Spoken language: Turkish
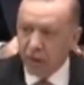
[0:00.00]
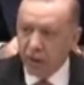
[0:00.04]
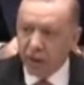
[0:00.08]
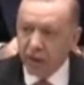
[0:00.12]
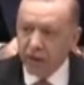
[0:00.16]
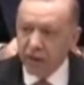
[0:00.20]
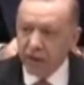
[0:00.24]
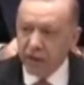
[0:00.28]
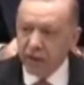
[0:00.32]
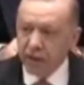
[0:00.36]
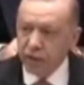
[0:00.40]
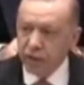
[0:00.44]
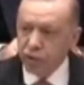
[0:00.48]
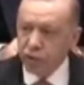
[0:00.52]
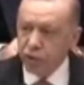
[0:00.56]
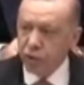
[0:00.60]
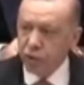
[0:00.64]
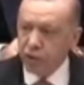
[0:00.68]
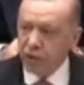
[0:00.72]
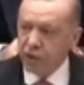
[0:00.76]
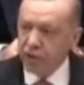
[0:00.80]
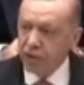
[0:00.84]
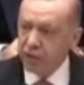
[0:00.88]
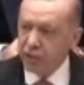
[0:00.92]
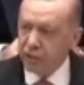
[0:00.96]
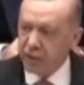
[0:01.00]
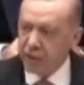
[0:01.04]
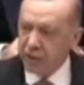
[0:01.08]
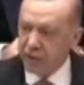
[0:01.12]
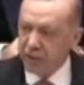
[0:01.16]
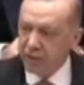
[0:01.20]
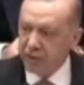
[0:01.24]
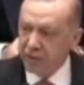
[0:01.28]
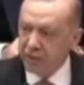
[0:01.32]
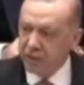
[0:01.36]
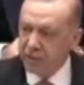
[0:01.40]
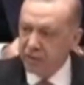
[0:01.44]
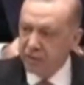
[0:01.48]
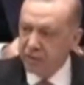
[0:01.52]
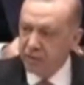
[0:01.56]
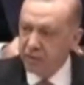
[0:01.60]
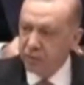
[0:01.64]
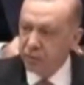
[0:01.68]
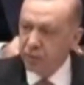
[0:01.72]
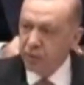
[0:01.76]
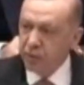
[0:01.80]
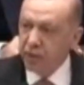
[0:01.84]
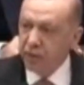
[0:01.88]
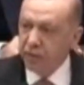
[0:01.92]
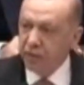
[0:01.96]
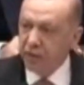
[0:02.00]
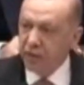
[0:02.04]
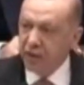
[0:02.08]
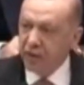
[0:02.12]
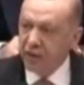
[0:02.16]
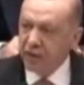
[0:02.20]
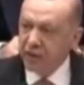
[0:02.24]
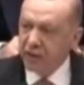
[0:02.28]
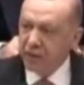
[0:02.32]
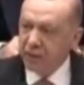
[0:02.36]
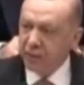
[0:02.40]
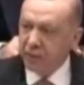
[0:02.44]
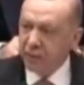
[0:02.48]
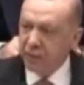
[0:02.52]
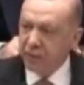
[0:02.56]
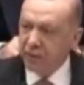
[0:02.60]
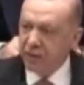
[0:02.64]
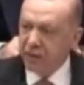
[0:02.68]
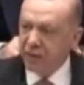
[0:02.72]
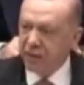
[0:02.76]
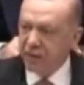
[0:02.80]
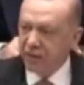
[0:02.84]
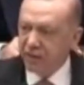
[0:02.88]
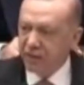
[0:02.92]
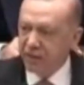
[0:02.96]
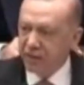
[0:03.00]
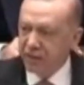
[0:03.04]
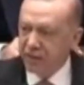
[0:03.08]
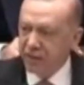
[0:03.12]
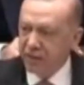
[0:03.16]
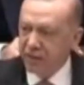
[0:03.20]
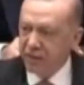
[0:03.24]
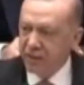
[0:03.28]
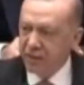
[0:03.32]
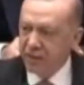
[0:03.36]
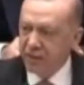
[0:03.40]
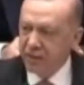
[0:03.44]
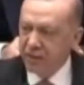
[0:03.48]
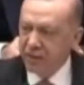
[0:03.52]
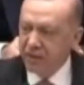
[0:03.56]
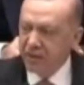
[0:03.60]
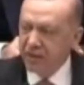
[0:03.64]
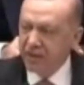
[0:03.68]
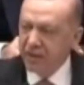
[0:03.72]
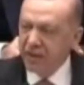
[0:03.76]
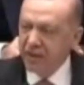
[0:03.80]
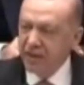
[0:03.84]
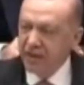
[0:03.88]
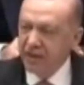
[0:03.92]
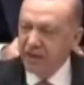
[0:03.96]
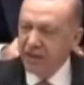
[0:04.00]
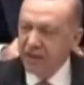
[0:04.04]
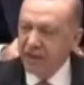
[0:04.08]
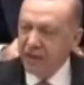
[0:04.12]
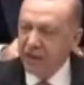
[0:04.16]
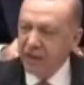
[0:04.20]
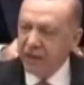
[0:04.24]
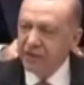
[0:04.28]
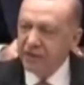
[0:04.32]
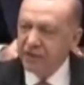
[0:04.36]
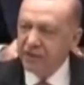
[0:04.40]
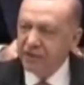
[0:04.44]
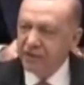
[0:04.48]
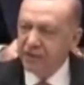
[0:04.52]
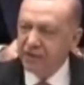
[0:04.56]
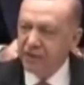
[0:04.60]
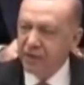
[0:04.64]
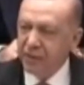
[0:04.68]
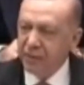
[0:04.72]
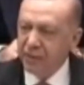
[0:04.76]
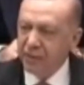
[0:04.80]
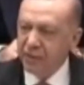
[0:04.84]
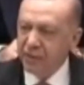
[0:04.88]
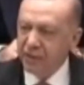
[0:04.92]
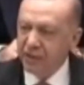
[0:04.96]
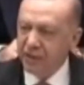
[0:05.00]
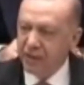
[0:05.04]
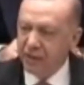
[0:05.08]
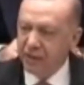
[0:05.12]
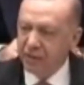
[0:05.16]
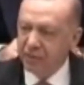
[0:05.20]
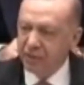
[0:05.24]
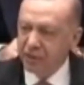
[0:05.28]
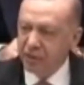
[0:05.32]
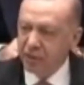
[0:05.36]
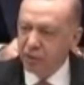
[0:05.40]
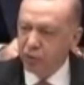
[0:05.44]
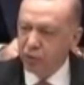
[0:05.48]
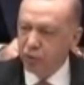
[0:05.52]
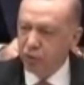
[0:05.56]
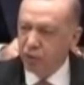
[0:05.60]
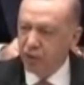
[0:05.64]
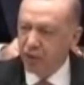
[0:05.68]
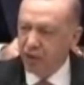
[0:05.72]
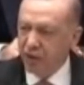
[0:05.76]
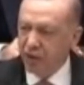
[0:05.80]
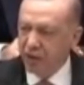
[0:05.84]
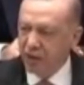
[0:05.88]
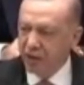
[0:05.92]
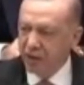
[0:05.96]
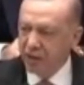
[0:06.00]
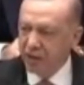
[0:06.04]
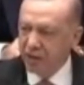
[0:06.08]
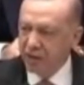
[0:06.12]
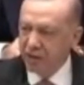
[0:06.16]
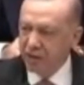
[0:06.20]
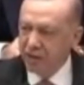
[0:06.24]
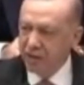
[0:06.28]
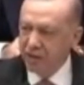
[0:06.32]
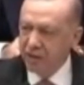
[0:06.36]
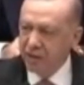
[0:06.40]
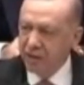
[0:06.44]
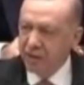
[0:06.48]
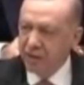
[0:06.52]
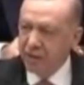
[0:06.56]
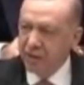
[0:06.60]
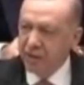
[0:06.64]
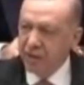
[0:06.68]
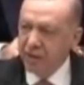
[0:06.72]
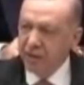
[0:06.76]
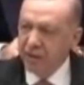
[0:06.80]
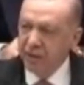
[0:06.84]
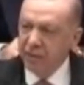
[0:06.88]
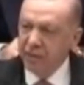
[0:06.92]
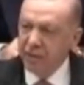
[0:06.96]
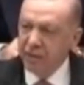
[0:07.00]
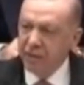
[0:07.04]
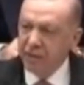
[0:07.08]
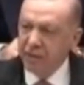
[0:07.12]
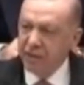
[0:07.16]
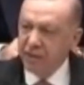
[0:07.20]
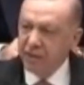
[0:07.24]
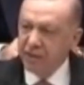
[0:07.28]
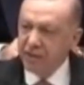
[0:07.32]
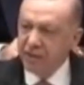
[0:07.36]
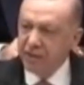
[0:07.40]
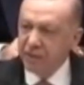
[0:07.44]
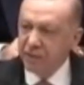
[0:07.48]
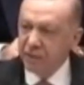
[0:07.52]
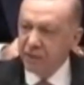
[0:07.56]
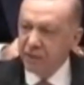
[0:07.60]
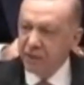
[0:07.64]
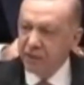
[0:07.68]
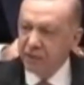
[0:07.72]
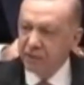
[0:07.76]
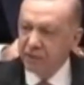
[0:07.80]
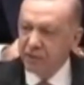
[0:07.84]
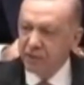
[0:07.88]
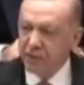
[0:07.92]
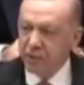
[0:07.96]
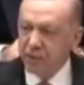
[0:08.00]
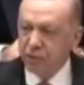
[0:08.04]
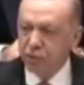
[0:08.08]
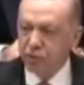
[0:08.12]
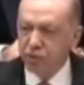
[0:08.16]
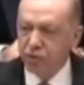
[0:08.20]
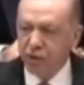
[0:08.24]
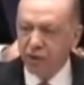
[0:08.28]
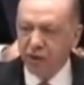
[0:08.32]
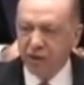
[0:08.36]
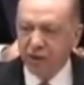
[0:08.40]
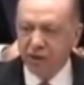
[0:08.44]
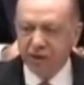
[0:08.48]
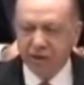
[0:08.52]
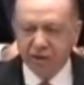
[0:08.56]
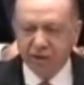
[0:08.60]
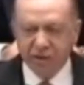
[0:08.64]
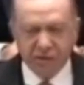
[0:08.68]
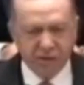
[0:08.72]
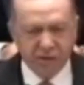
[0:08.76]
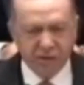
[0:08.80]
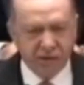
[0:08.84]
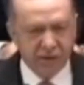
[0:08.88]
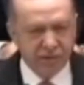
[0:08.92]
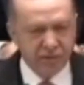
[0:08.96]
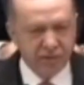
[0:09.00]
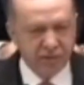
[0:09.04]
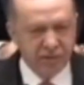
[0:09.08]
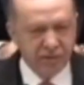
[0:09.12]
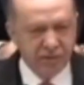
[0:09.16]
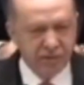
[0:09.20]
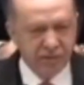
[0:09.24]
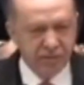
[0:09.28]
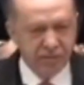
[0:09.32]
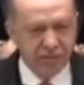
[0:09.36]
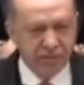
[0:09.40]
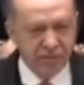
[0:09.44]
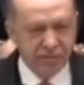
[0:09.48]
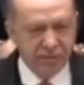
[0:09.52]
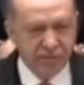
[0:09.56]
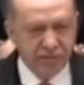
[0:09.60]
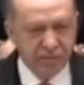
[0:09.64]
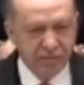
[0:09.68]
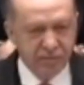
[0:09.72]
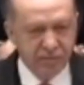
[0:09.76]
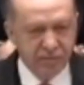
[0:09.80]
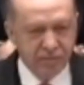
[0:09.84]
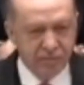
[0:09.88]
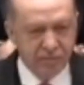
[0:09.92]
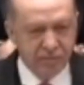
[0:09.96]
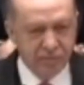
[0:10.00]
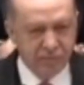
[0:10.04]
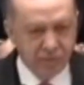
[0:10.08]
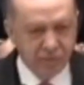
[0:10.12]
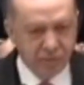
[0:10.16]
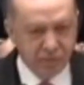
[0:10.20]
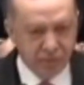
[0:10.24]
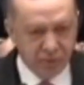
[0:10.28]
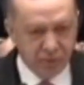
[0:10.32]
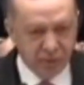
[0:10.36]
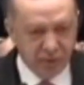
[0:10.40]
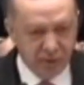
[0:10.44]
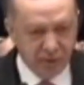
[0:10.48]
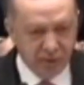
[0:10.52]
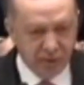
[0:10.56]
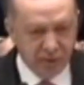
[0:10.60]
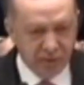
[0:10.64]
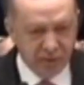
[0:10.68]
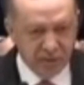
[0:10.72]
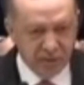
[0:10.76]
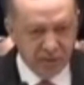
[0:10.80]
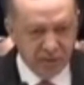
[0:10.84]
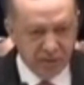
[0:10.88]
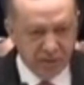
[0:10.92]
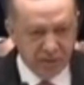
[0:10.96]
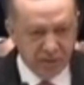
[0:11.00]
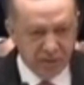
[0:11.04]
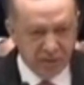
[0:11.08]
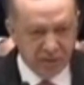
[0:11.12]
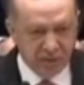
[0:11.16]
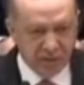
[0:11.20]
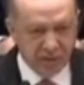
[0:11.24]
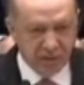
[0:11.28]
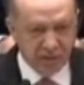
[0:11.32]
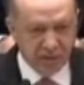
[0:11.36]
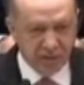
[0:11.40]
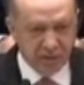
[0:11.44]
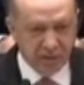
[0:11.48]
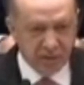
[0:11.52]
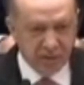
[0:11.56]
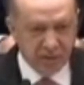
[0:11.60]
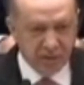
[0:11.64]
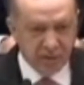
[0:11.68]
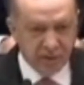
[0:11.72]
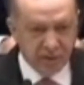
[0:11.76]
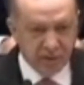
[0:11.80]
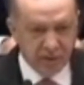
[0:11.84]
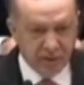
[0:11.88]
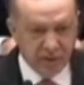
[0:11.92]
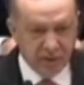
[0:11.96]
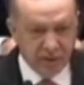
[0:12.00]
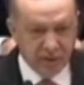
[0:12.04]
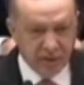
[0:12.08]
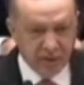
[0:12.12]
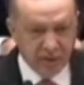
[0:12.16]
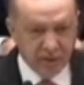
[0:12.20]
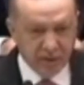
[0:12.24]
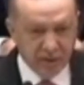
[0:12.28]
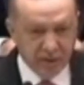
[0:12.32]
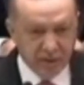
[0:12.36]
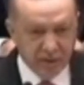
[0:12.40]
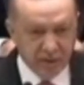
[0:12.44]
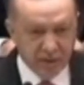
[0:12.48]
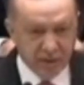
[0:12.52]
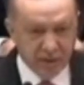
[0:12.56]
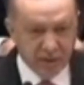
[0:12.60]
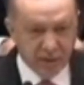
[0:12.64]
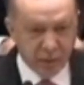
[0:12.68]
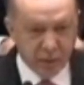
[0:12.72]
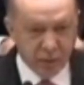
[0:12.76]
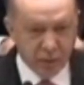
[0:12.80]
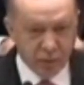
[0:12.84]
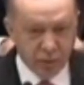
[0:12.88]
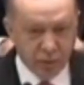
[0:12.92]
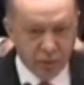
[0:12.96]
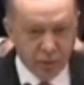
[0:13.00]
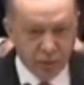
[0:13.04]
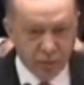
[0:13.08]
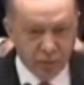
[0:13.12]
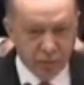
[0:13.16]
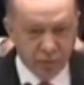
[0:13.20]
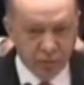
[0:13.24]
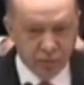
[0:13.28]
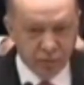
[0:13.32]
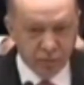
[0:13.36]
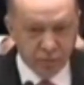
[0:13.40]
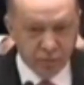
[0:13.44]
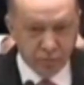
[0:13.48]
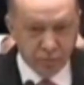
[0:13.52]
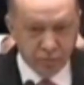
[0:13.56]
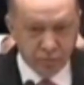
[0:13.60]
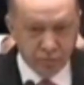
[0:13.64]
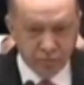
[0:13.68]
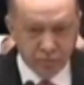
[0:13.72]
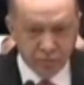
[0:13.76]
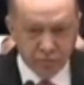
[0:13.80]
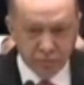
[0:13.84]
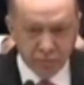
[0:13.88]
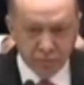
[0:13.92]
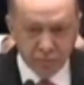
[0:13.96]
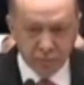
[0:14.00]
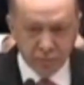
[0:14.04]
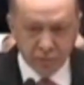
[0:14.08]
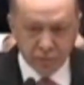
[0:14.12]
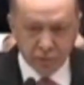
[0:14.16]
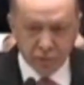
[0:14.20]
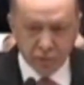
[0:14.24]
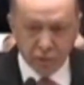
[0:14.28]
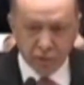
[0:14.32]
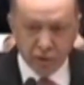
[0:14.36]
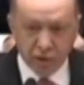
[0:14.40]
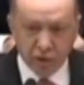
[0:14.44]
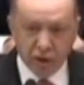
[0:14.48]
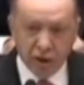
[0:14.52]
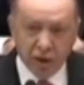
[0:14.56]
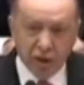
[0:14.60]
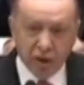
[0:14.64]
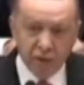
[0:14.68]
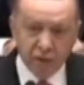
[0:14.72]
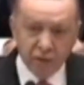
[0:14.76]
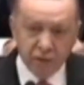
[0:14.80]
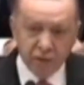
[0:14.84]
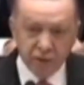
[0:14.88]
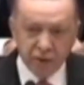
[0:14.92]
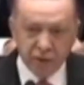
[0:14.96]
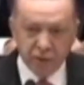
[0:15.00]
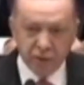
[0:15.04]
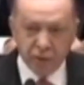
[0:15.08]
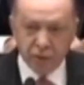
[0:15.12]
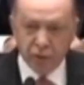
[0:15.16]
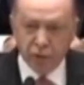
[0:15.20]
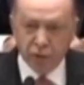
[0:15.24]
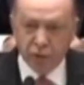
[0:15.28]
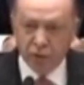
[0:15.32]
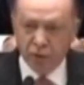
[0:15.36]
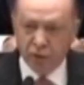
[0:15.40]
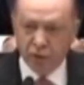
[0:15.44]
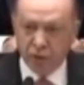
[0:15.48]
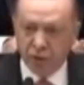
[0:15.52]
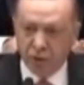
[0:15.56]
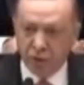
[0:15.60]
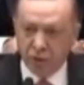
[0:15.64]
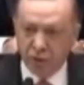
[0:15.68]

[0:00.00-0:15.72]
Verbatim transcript: Aradan çok geçmeden bu defa 2001 yılında kendi iç dinamiklerimizi kullanarak yeni bir krizi başımıza musallat ettiler. Şimdi ey Kılıçdaroğlu şöyle hafızanı bir yokla